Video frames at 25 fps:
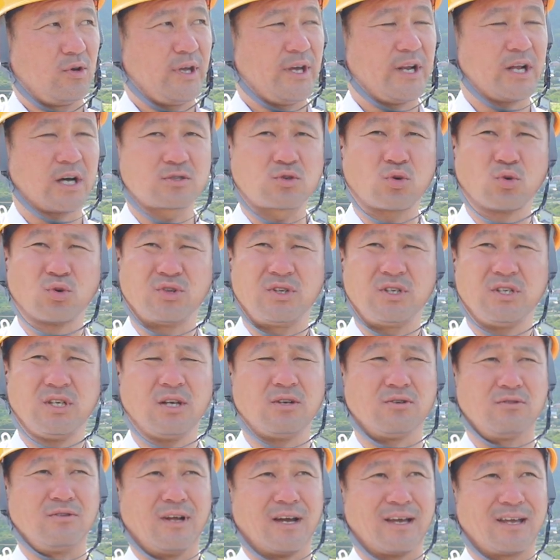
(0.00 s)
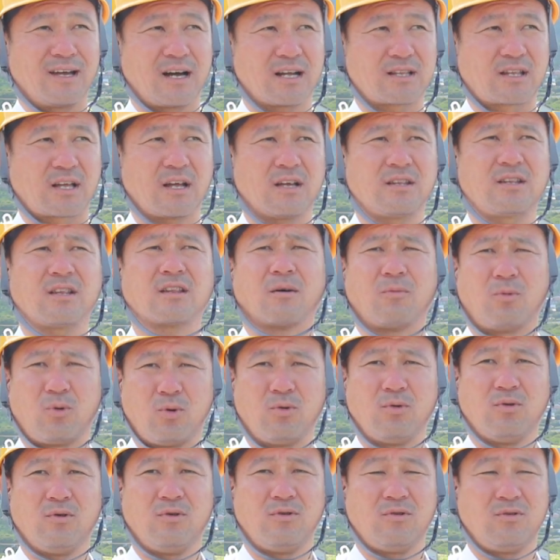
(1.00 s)
偉そうに言えるぐらい働いてたも
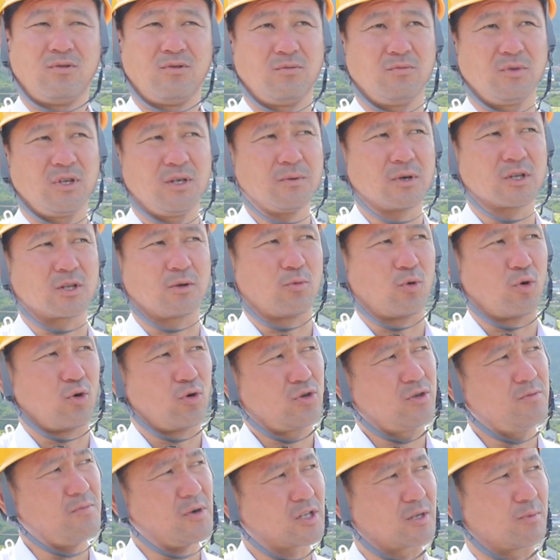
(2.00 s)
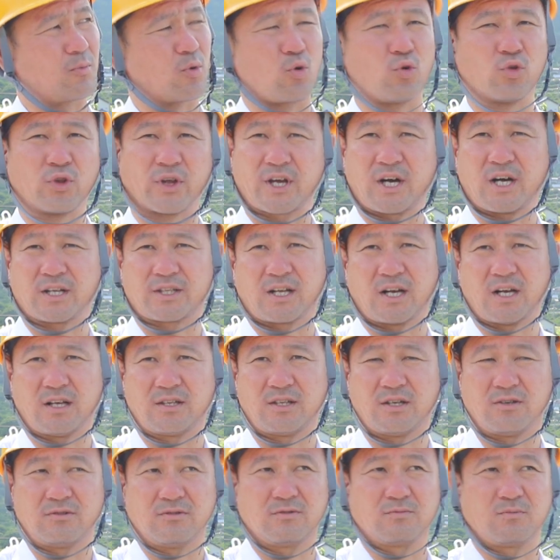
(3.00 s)
ん今でも今でもこんだけ働い
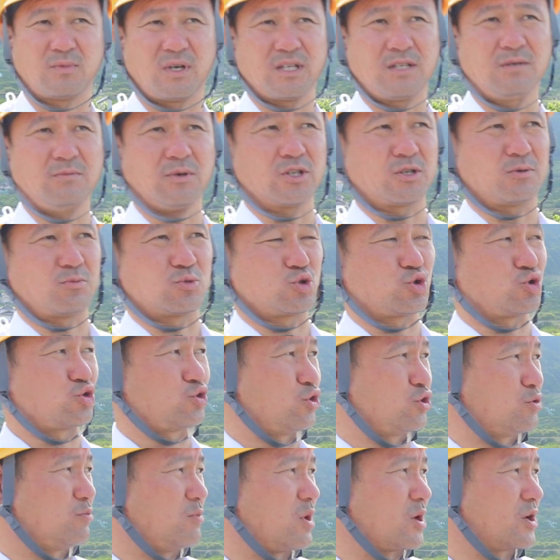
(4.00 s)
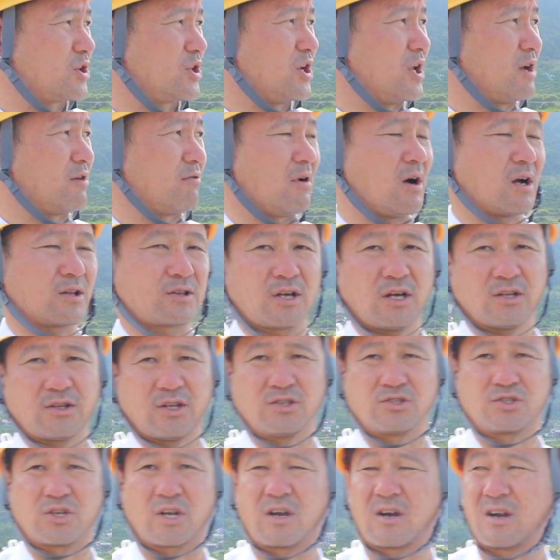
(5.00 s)
てるまあ今でも従業員に負けてないぐらい働い
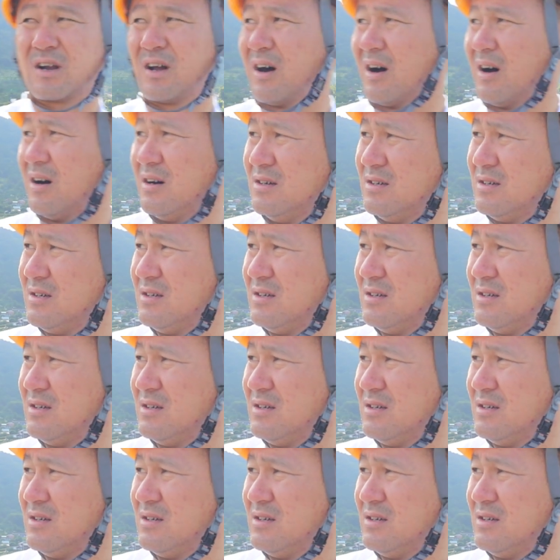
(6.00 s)
てんじゃないかな